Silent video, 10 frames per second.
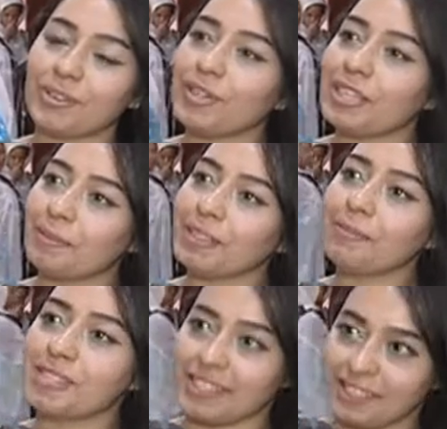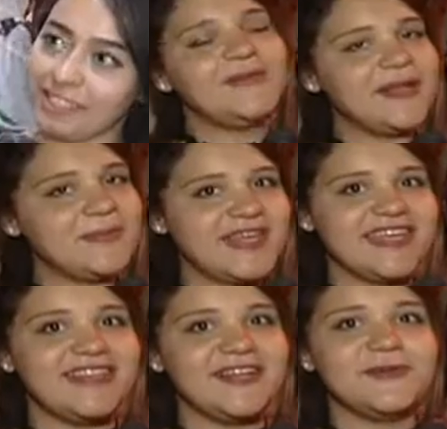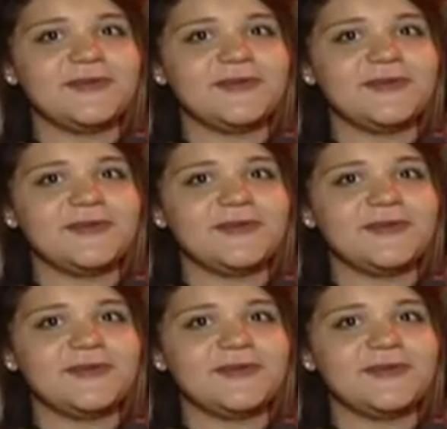لكل بيت مسيحي بنحبك جدا